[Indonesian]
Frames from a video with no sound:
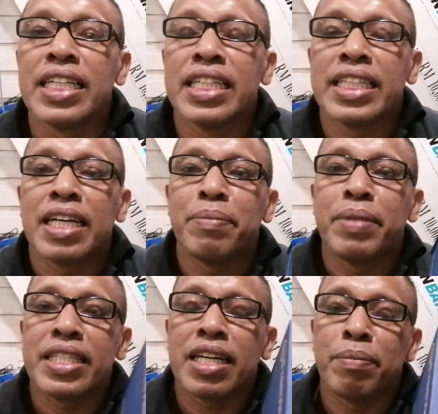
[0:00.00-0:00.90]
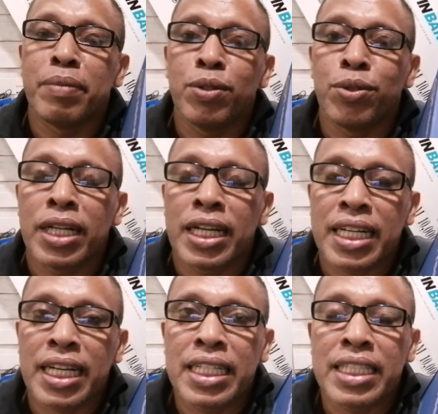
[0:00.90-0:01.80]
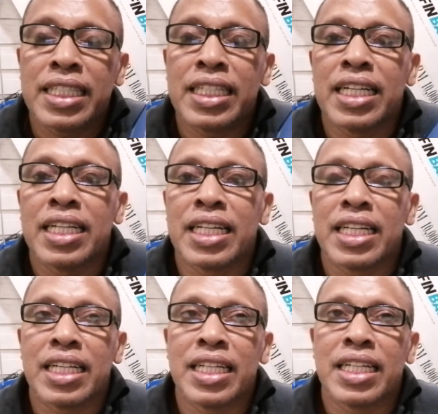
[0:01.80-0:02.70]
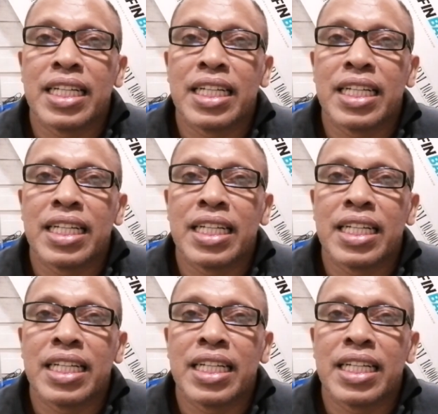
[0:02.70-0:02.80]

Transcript: kita bisa menggunakan uh,